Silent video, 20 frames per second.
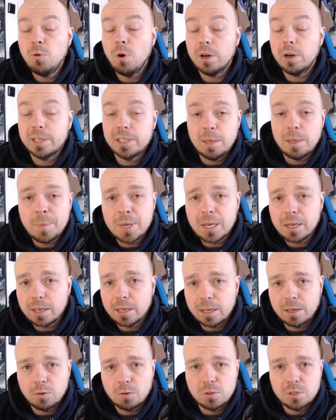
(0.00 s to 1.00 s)
Academia
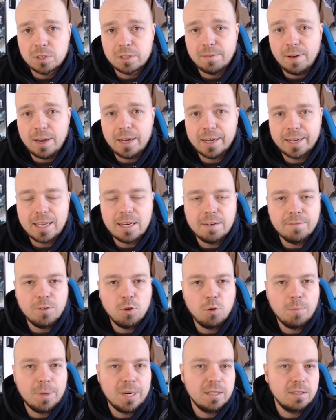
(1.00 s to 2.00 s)
reden. Und zwar reden wir
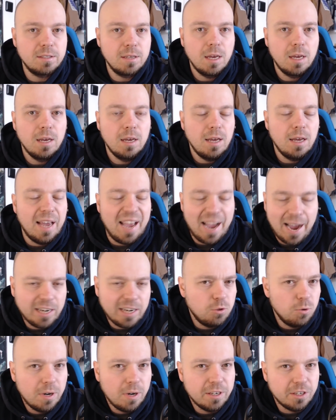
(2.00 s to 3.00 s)
über das
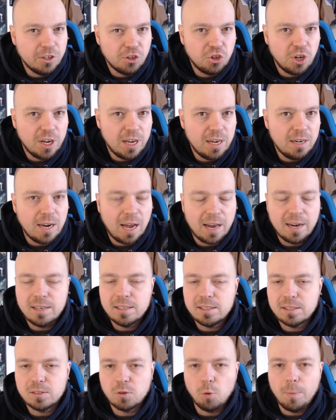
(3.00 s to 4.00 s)
aktuelle Geschehen,
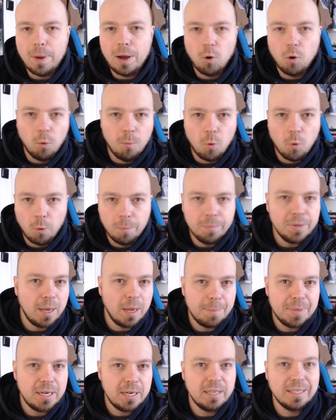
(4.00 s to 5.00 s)
alles drumherum um
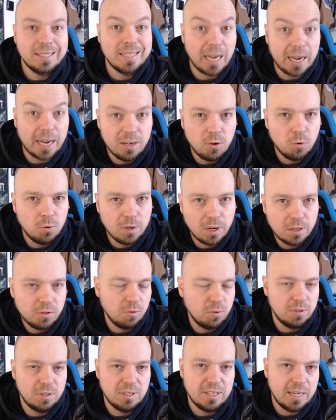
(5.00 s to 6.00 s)
Kapitel
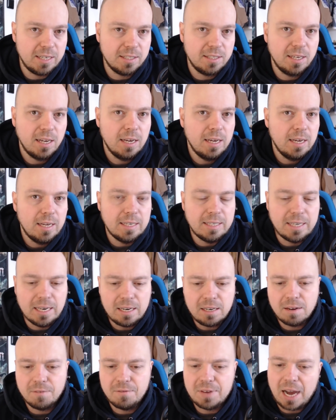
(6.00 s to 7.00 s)
306.
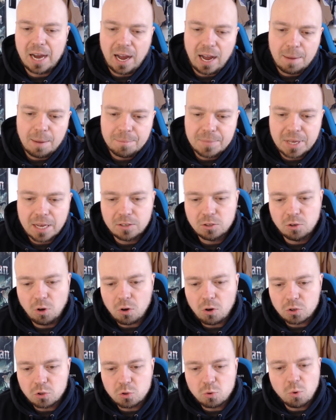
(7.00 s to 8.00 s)
Denn wir haben ja
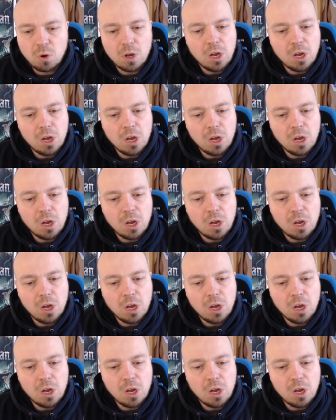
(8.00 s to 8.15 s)
doch so